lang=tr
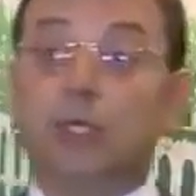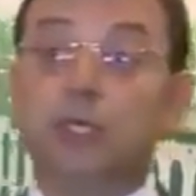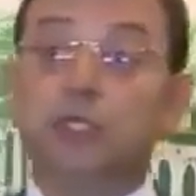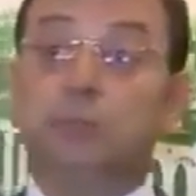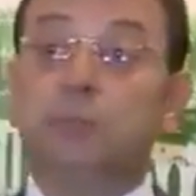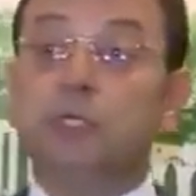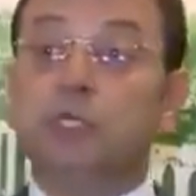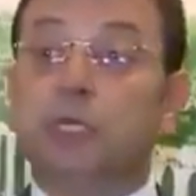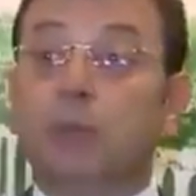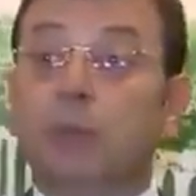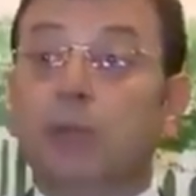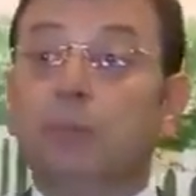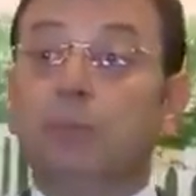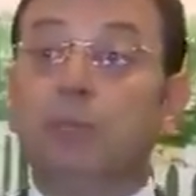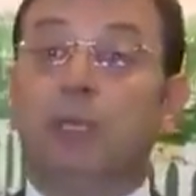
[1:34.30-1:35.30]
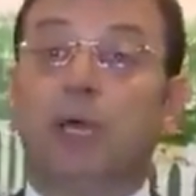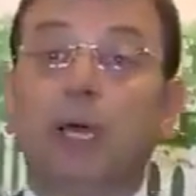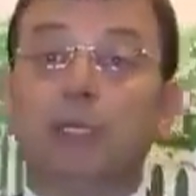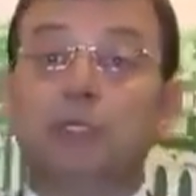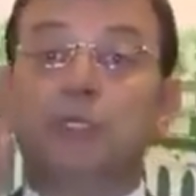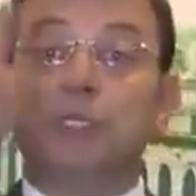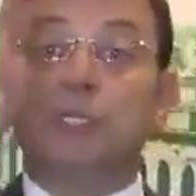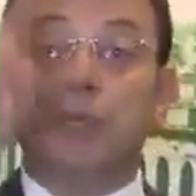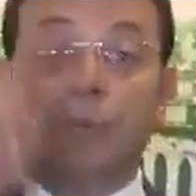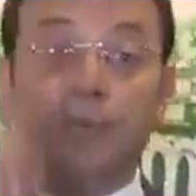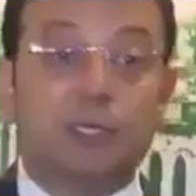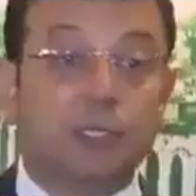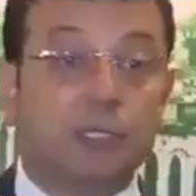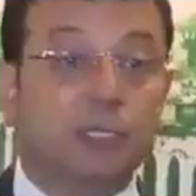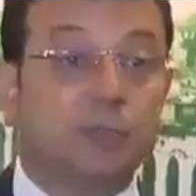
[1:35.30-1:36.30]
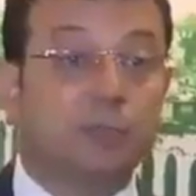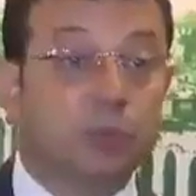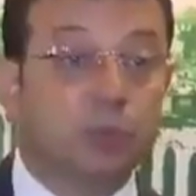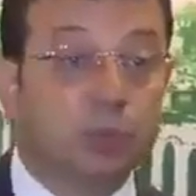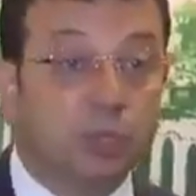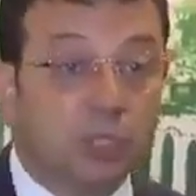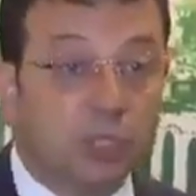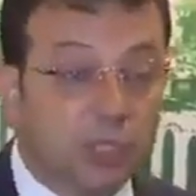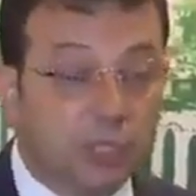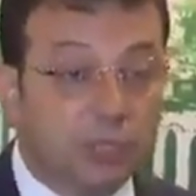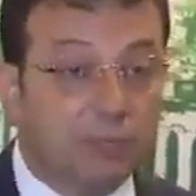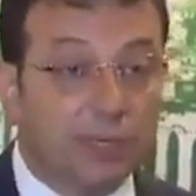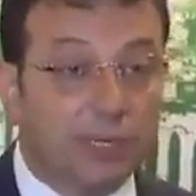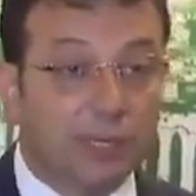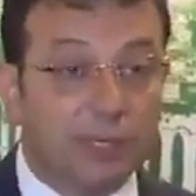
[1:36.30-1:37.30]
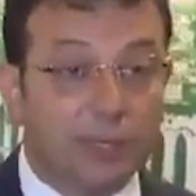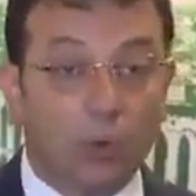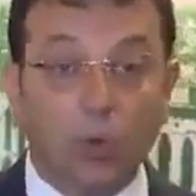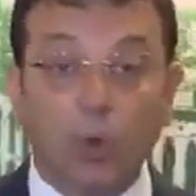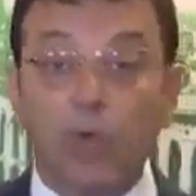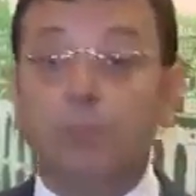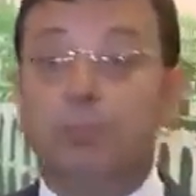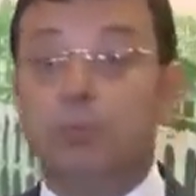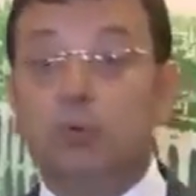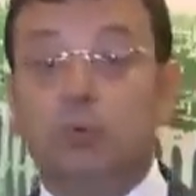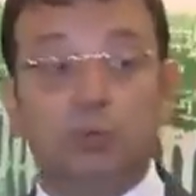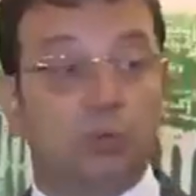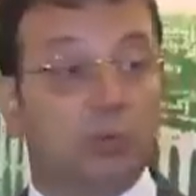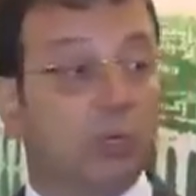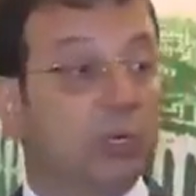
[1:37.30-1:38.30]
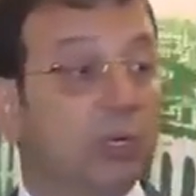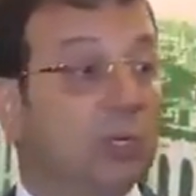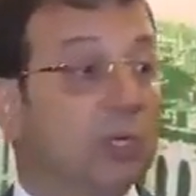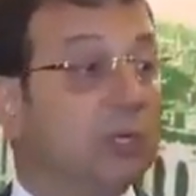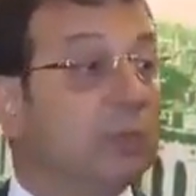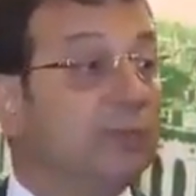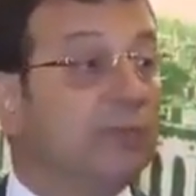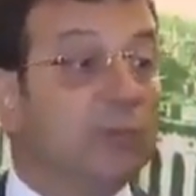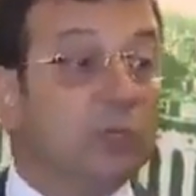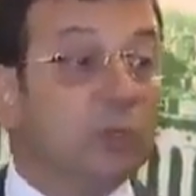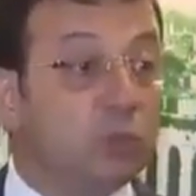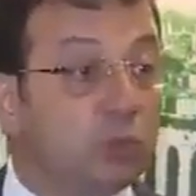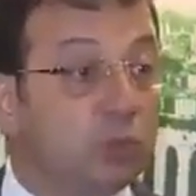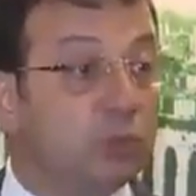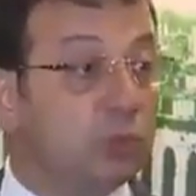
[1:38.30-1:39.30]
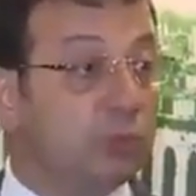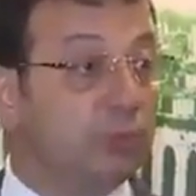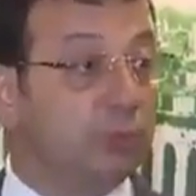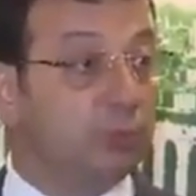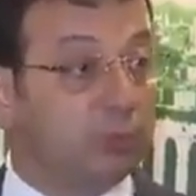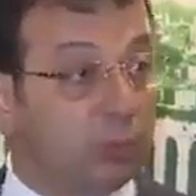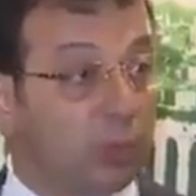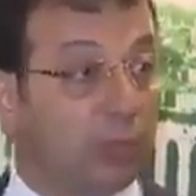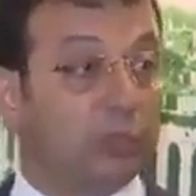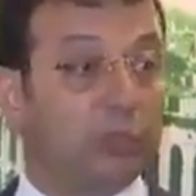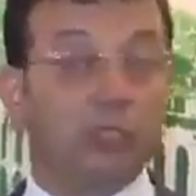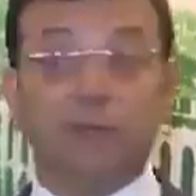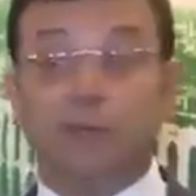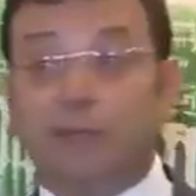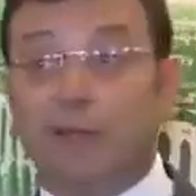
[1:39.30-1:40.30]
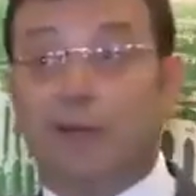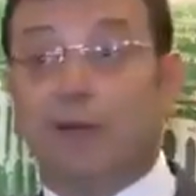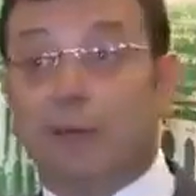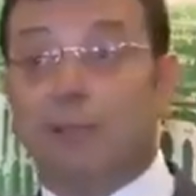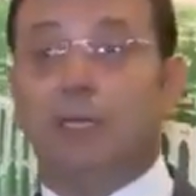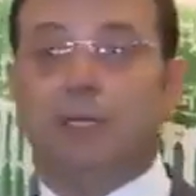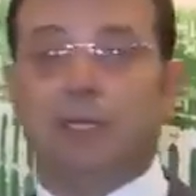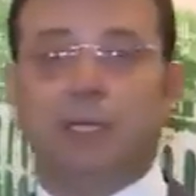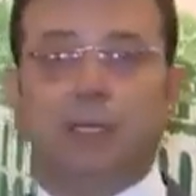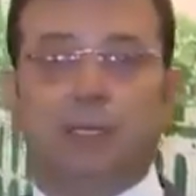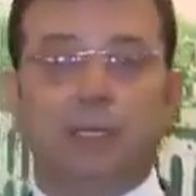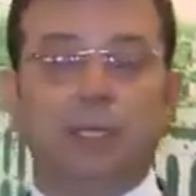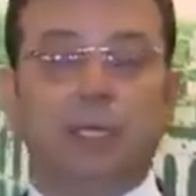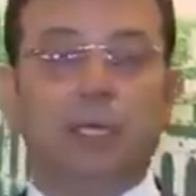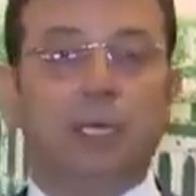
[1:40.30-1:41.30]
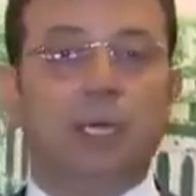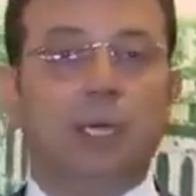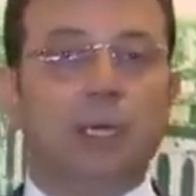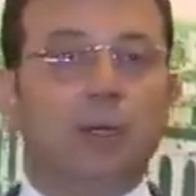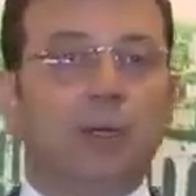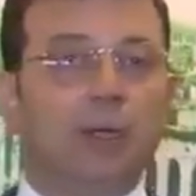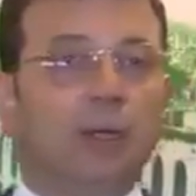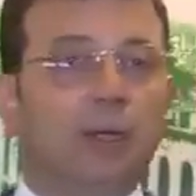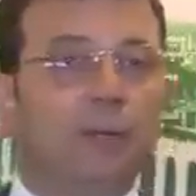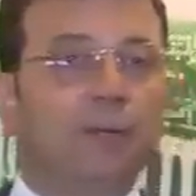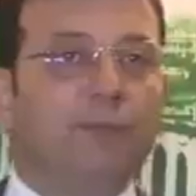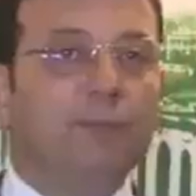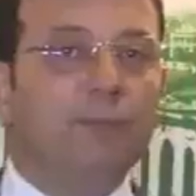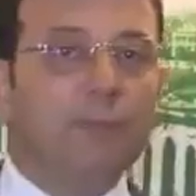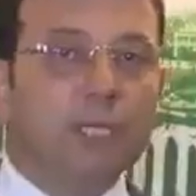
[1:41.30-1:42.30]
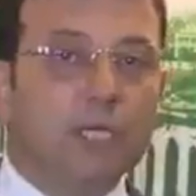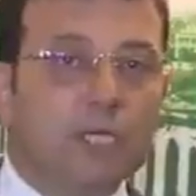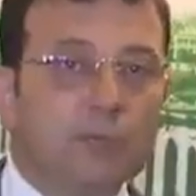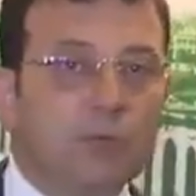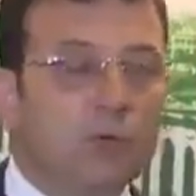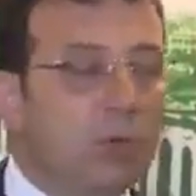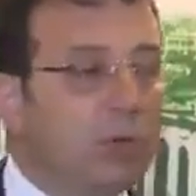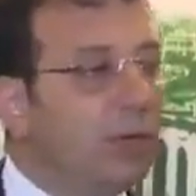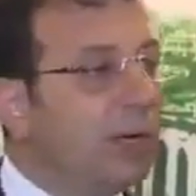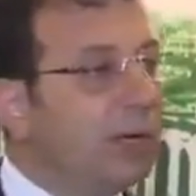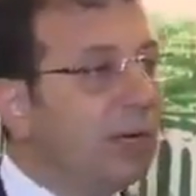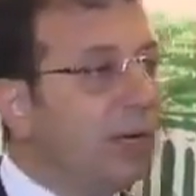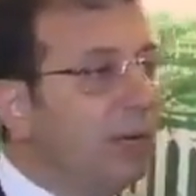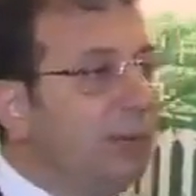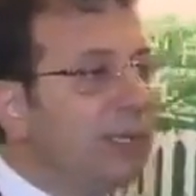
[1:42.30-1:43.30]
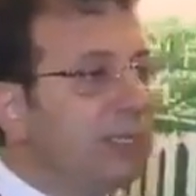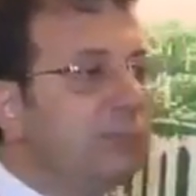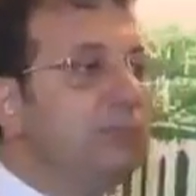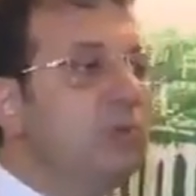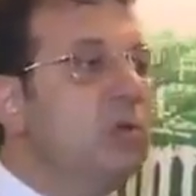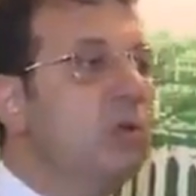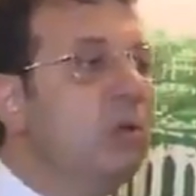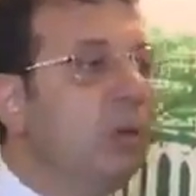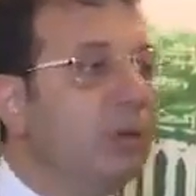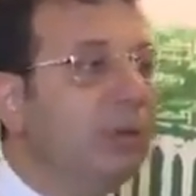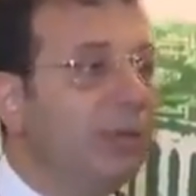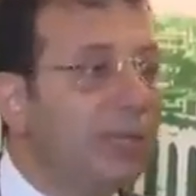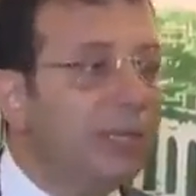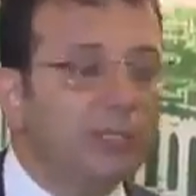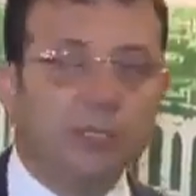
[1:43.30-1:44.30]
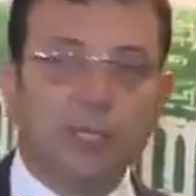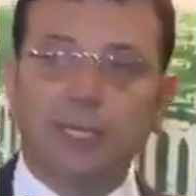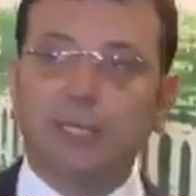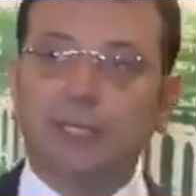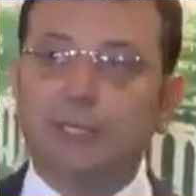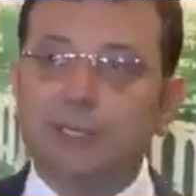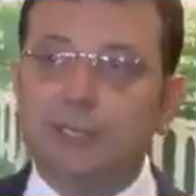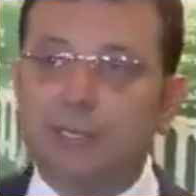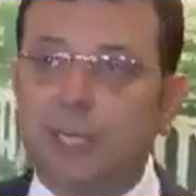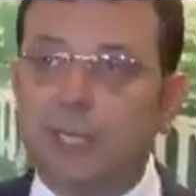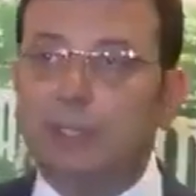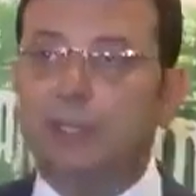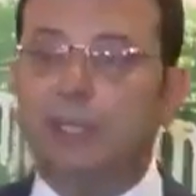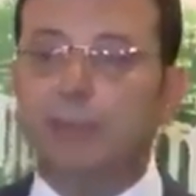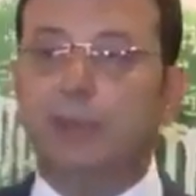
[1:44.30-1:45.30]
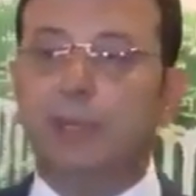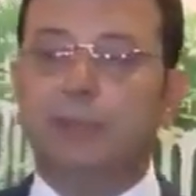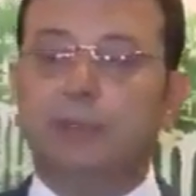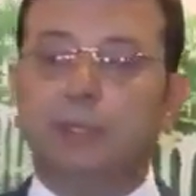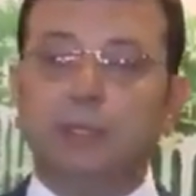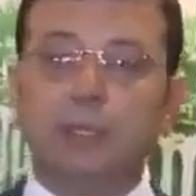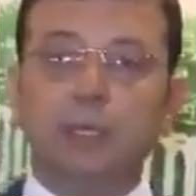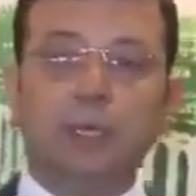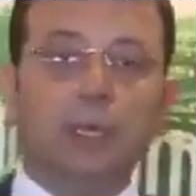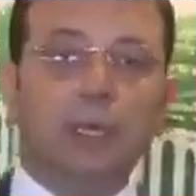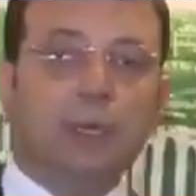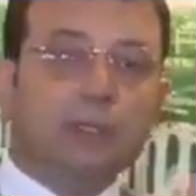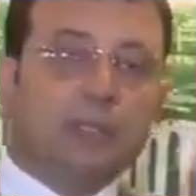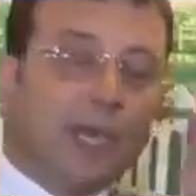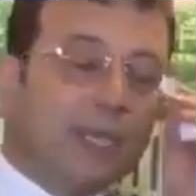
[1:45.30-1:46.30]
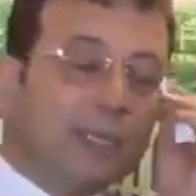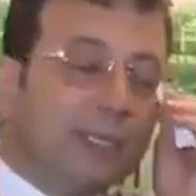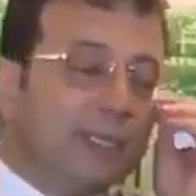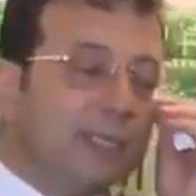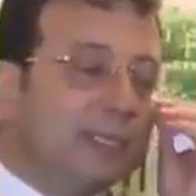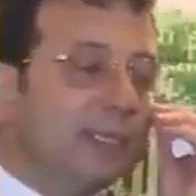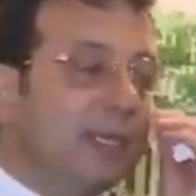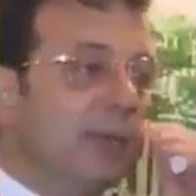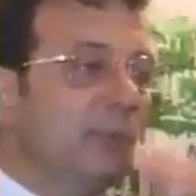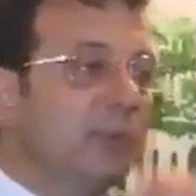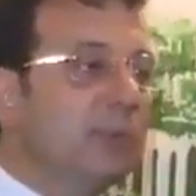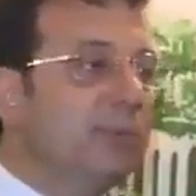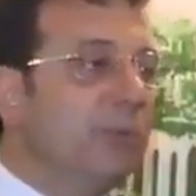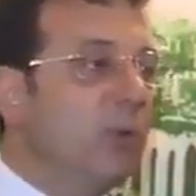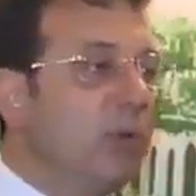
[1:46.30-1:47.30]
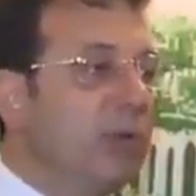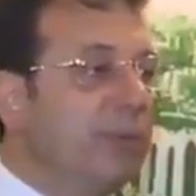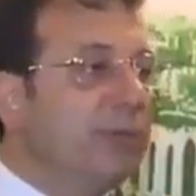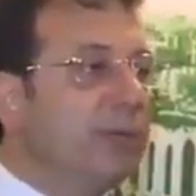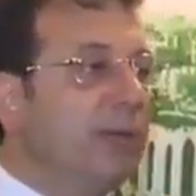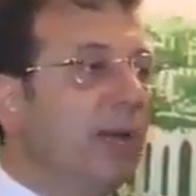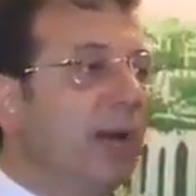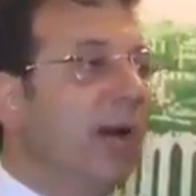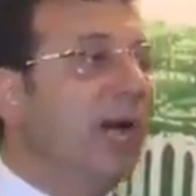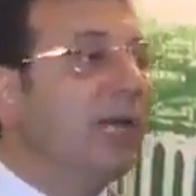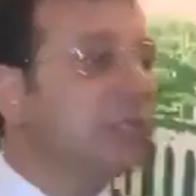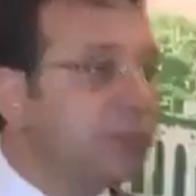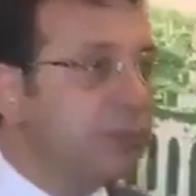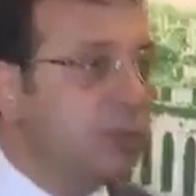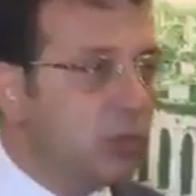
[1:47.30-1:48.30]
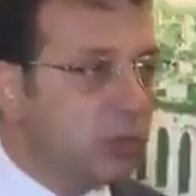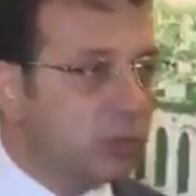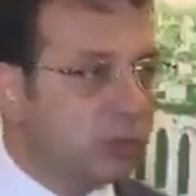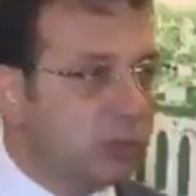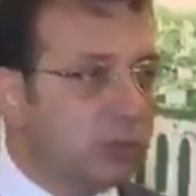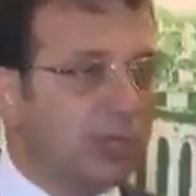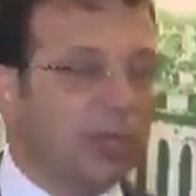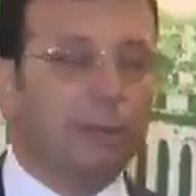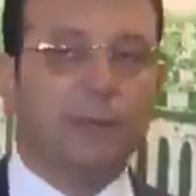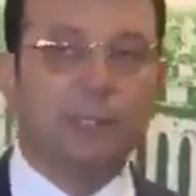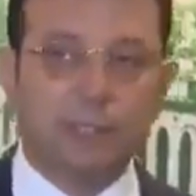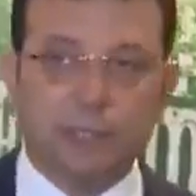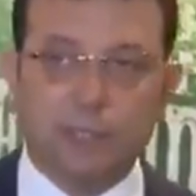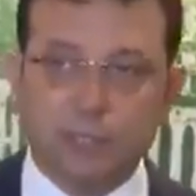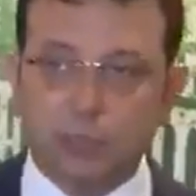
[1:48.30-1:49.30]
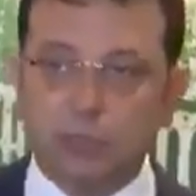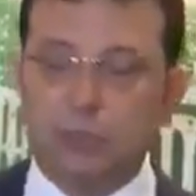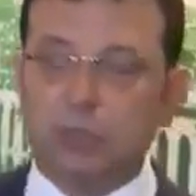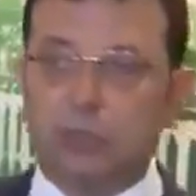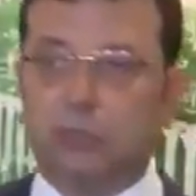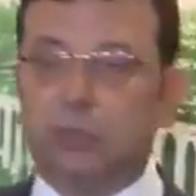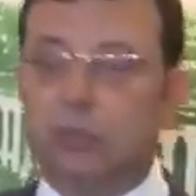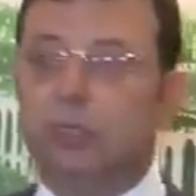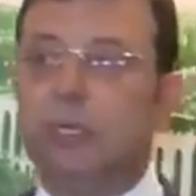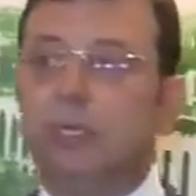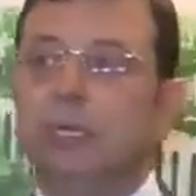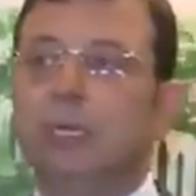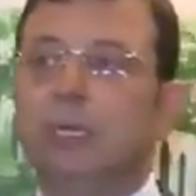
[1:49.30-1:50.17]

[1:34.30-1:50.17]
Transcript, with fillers: hiçbir zaman bir hat çizemezsiniz bu tür girişimlerde. O hep büyür, virüstür, bulaşır ve devam eder. 2 ee, milyonla kalmaz milyonlarca insan demektir. Zaten İstanbul'un böyle bir hacmi yoktur, kapasitesi yoktur.